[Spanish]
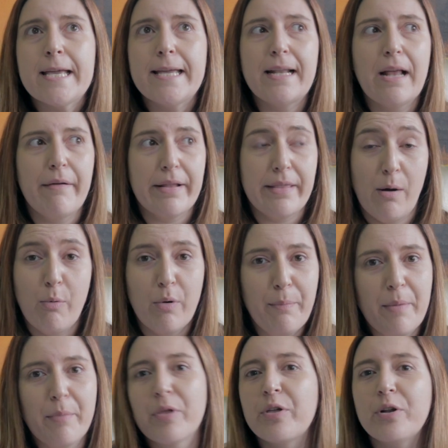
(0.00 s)
Y la verdad, pues
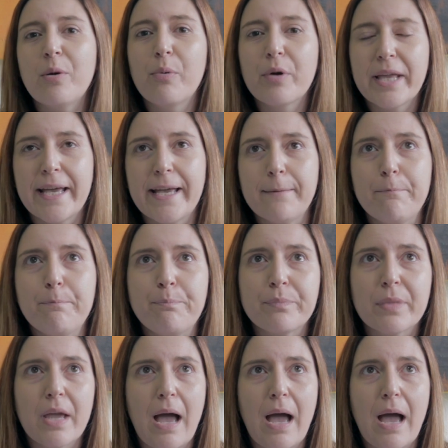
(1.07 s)
me emociono porque mm,